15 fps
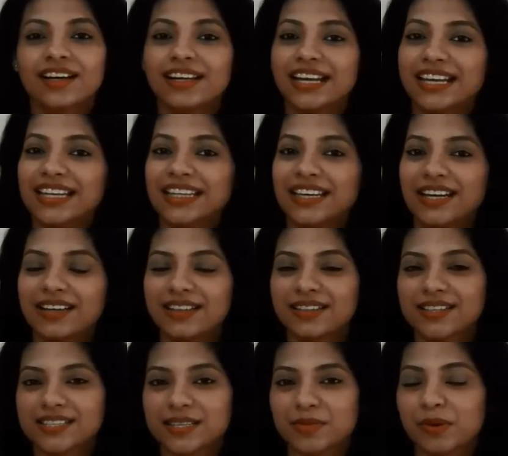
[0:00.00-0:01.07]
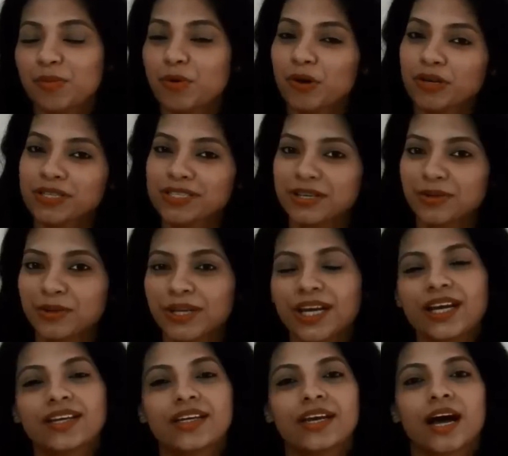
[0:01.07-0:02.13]
लेकिन ये करते समय बहुत ज़रूरी
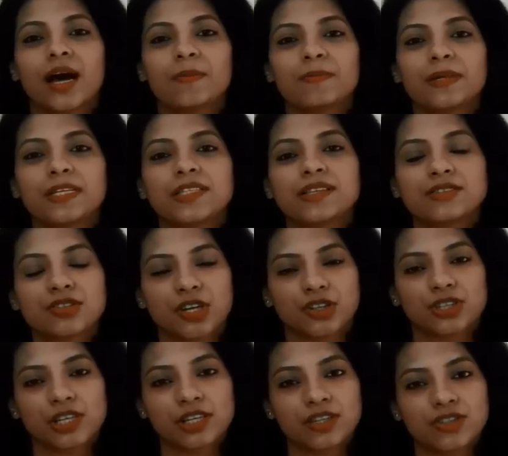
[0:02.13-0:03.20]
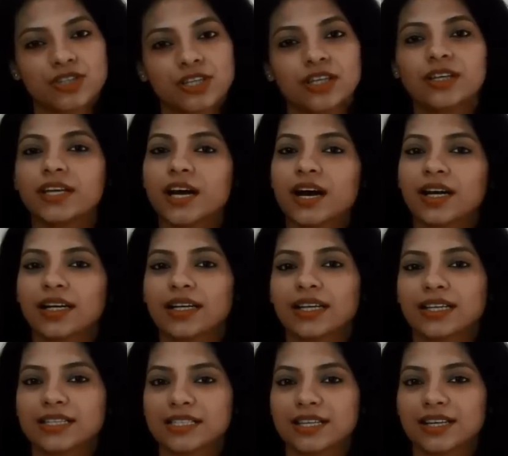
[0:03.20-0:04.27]
है कि आप किसी स्ट्रक्चरल इंजीनियर या
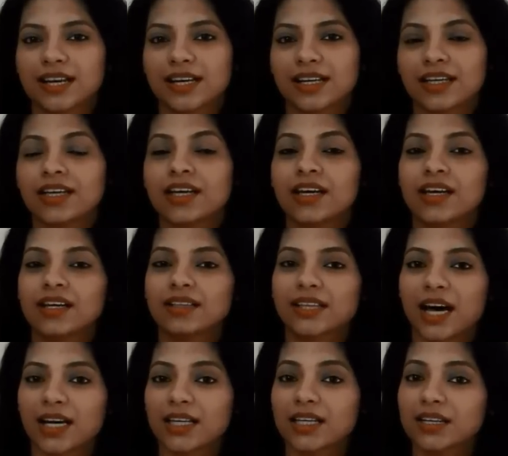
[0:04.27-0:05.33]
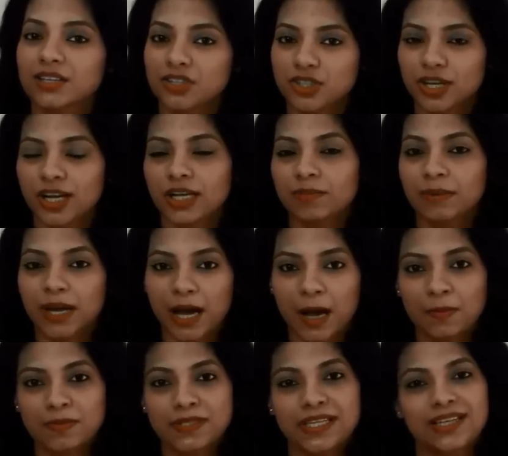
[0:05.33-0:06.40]
आर्किटेक्ट की सलाह लें ताकि अनजाने में
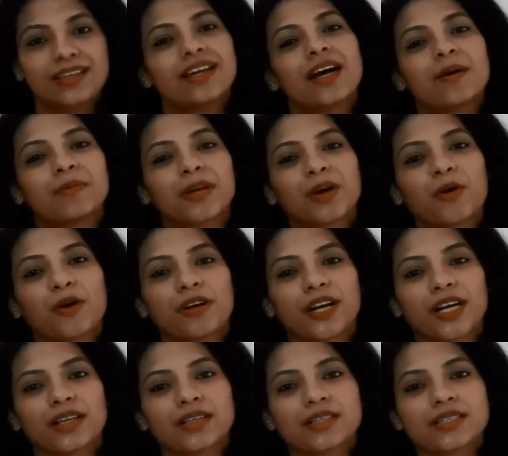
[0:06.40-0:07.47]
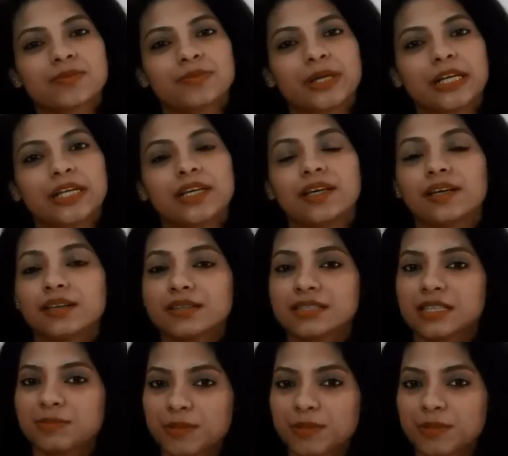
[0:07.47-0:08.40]
आपसे या आपके कॉन्ट्रैक्टर से बिल्डिंग के किसी